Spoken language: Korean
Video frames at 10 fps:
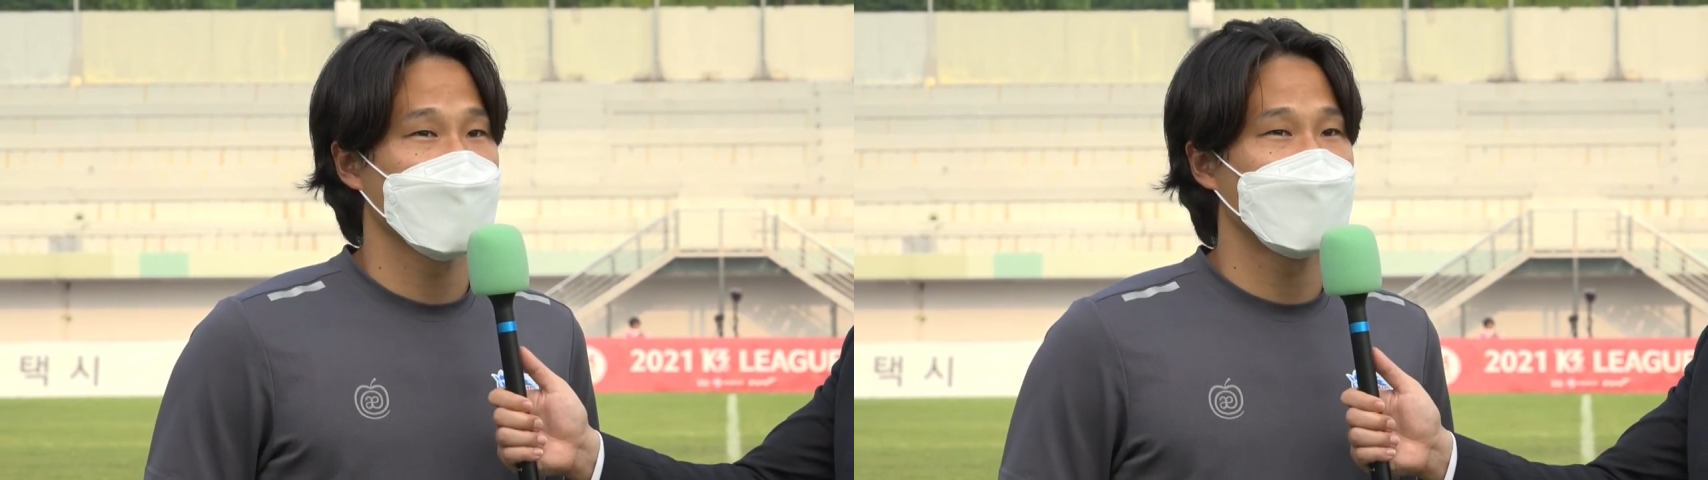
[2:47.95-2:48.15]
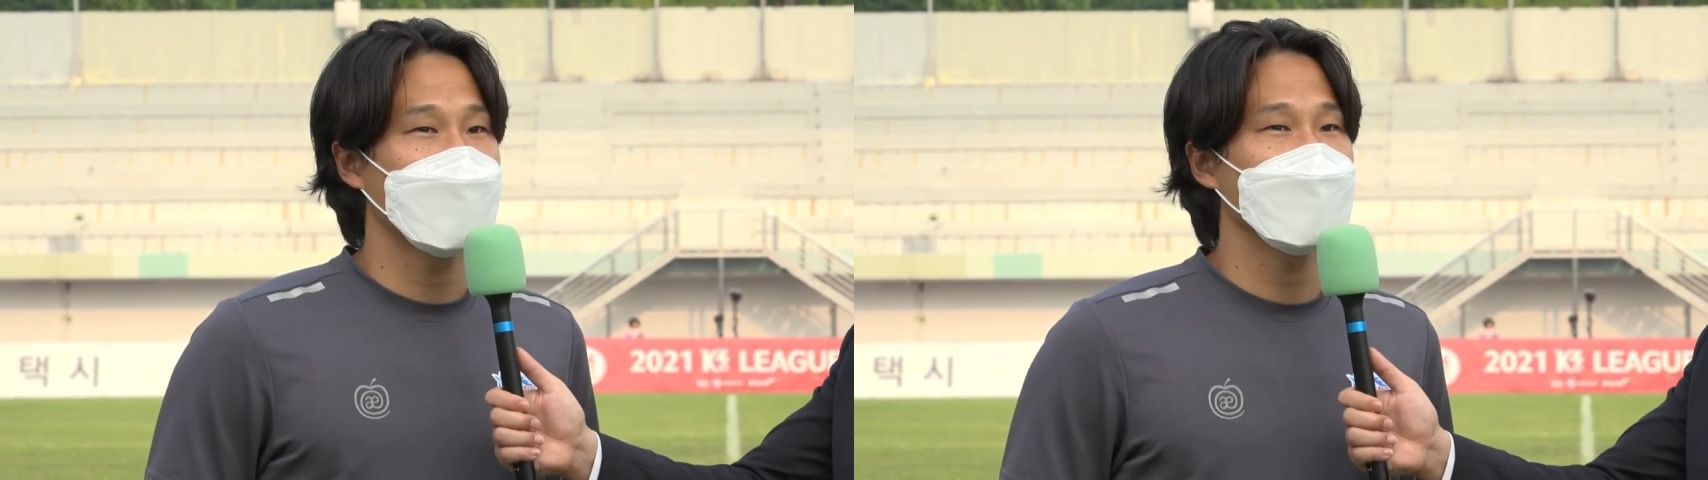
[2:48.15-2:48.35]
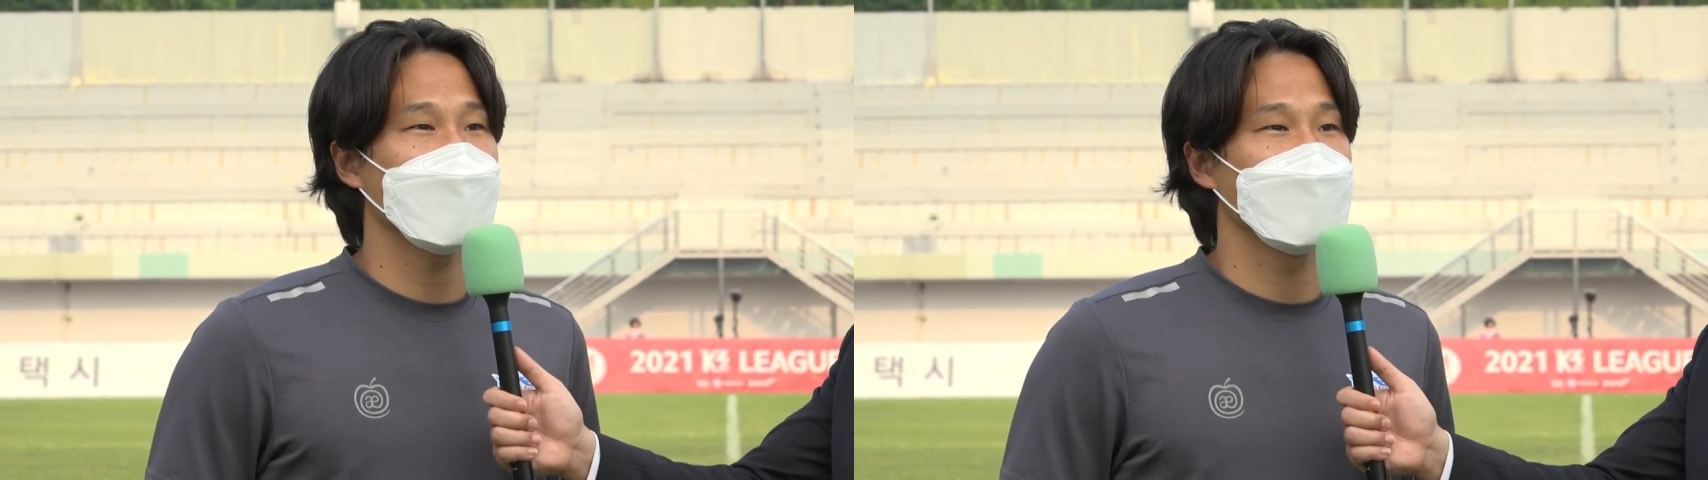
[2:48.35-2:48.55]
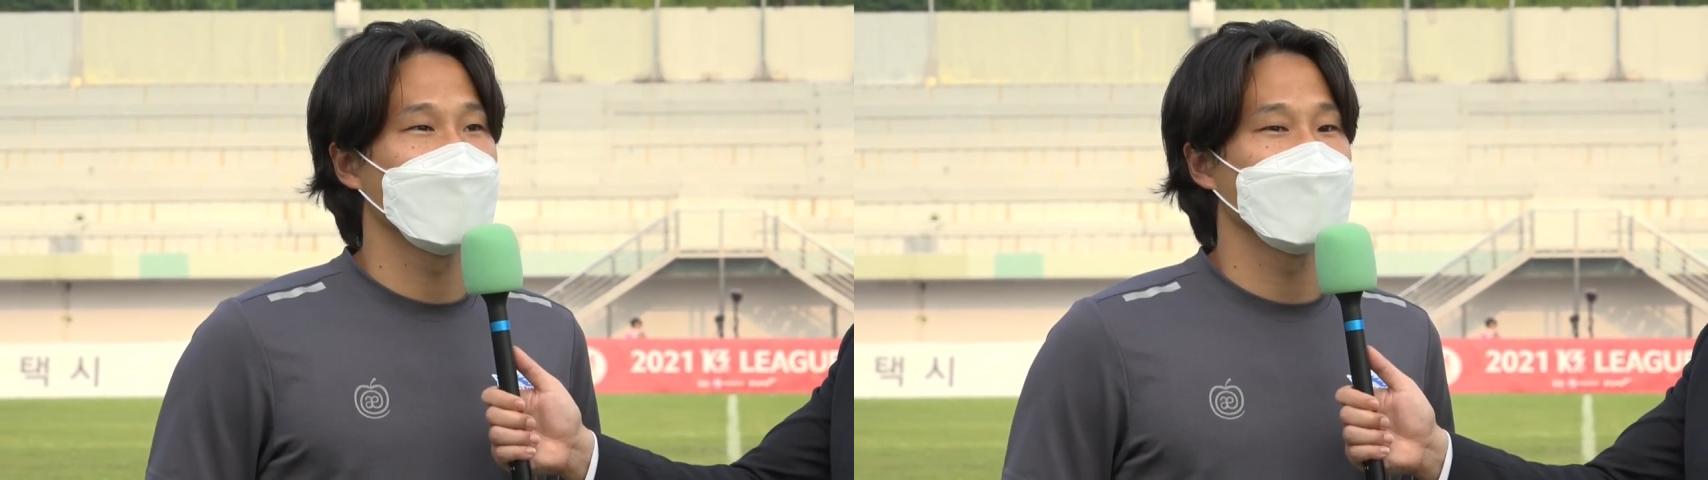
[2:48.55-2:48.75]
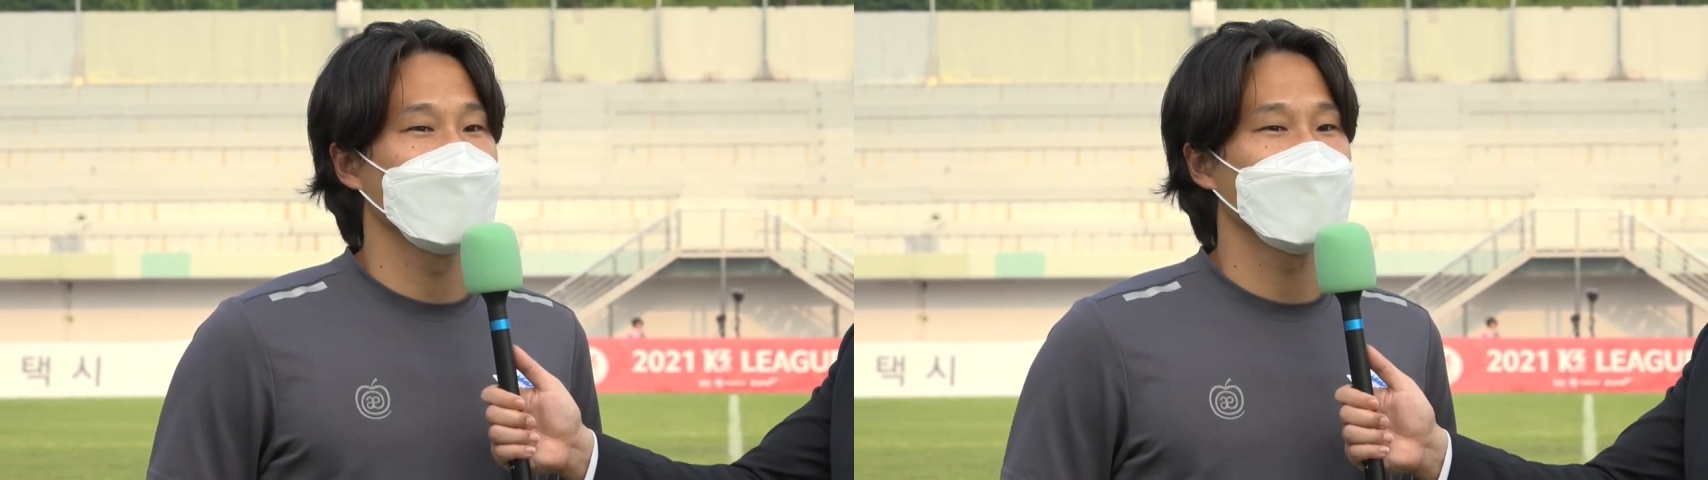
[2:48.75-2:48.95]
빠르게
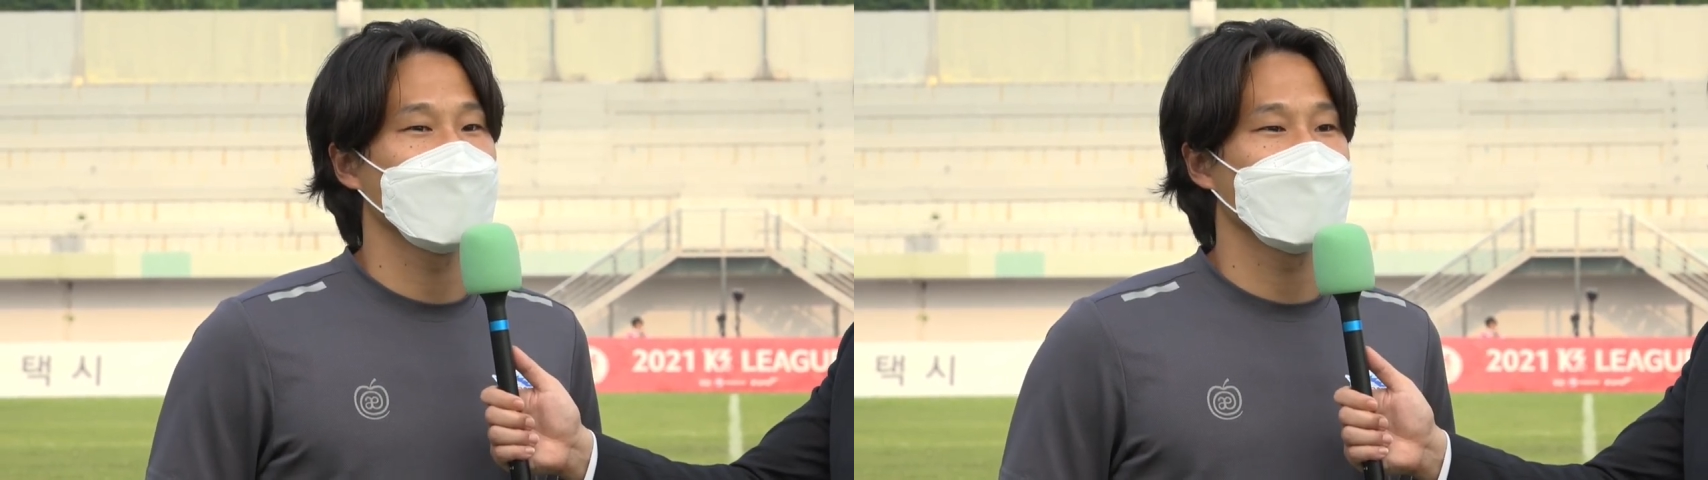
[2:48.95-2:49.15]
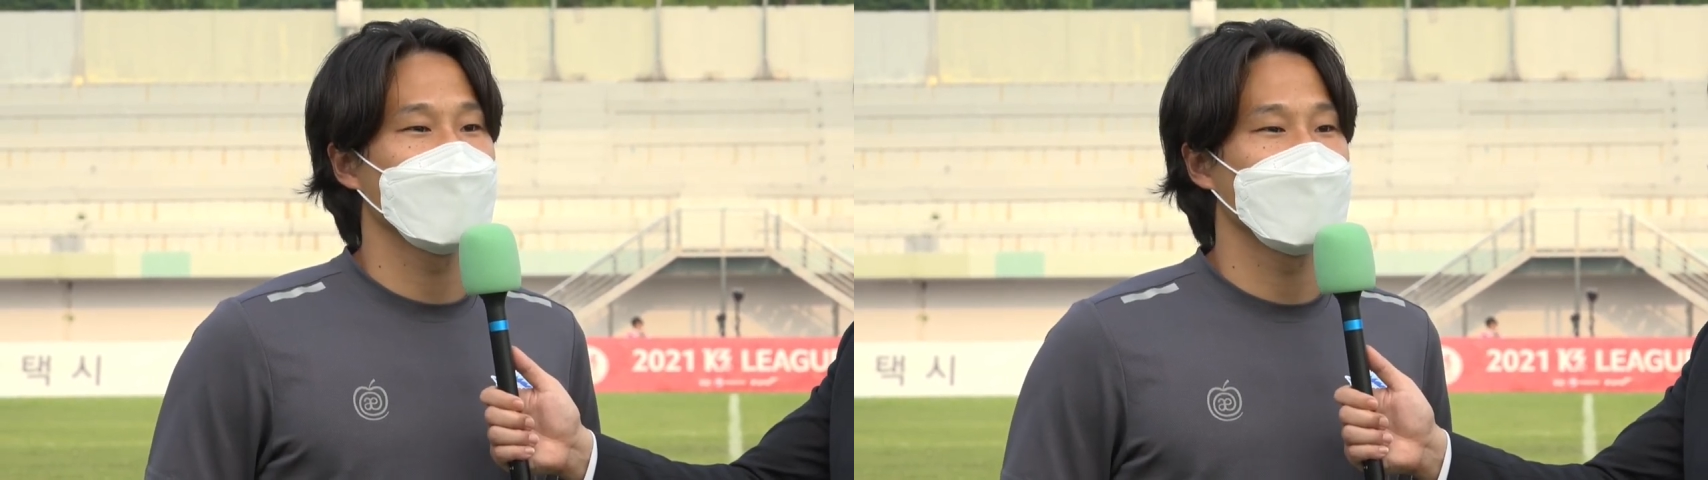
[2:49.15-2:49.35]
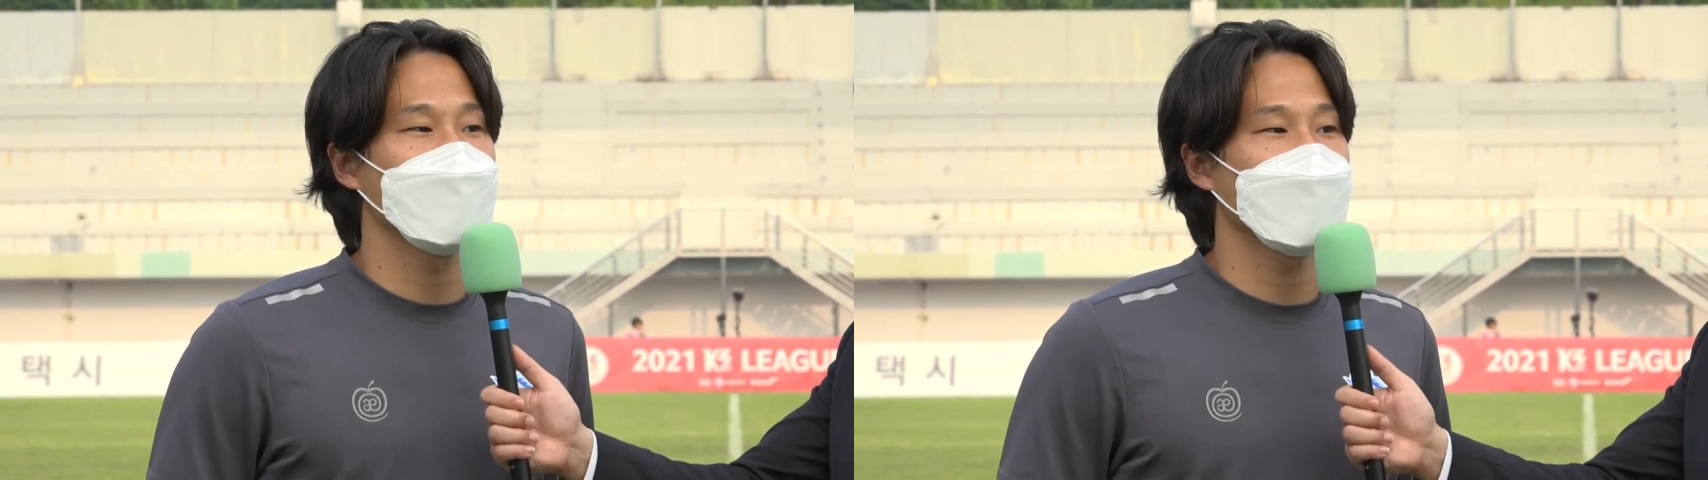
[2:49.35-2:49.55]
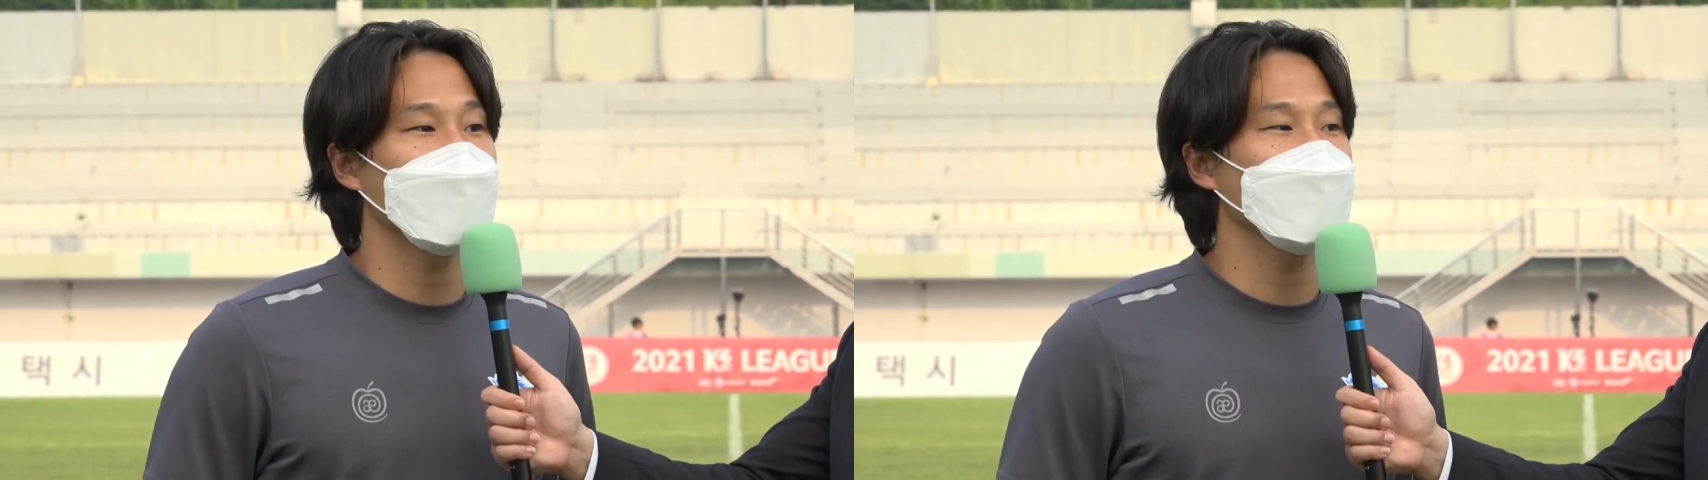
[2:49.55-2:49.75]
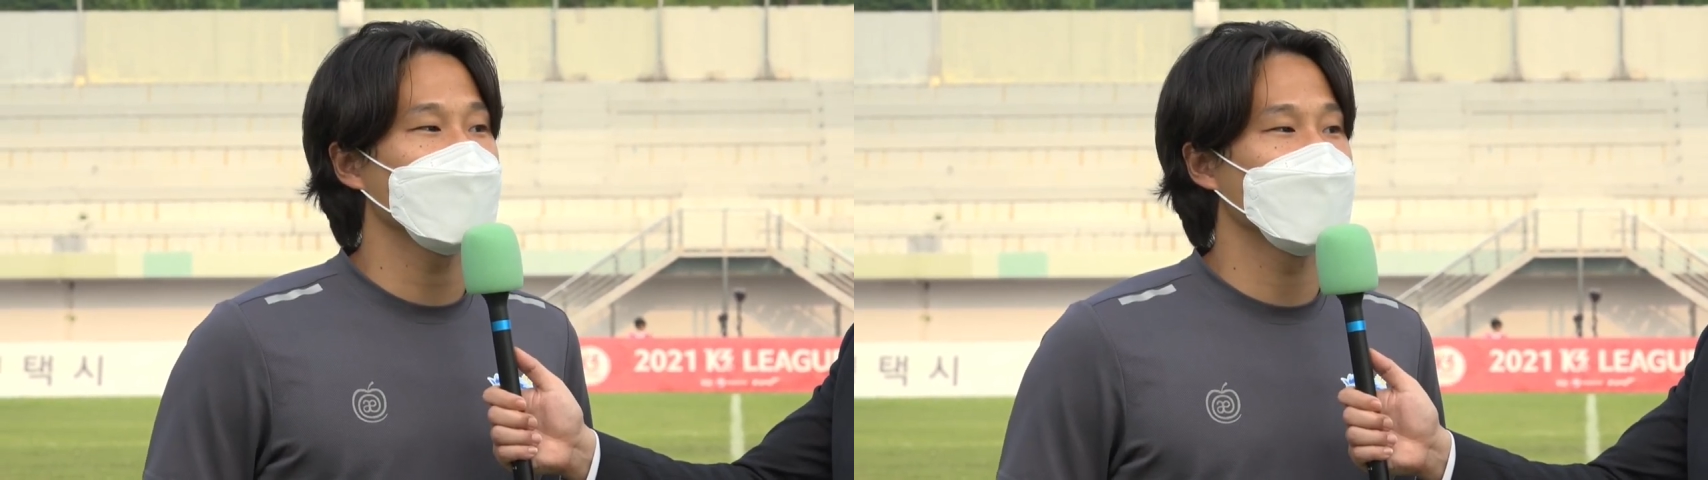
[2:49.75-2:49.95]
이런 예전의
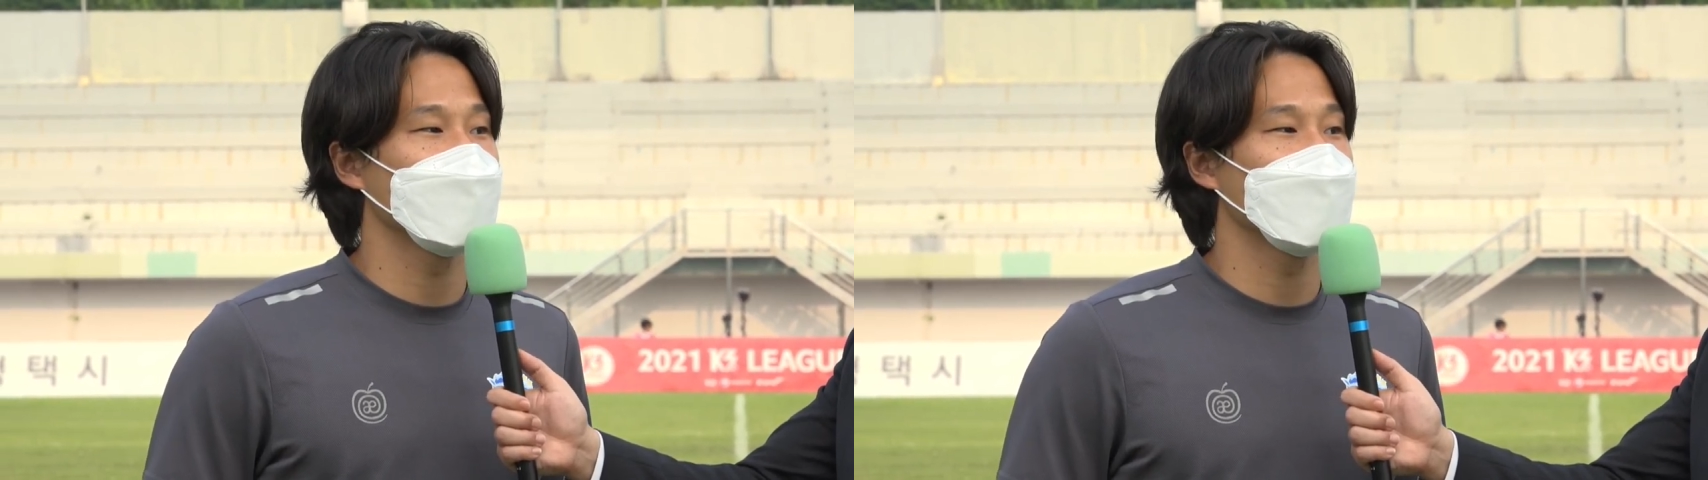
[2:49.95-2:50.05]
환경을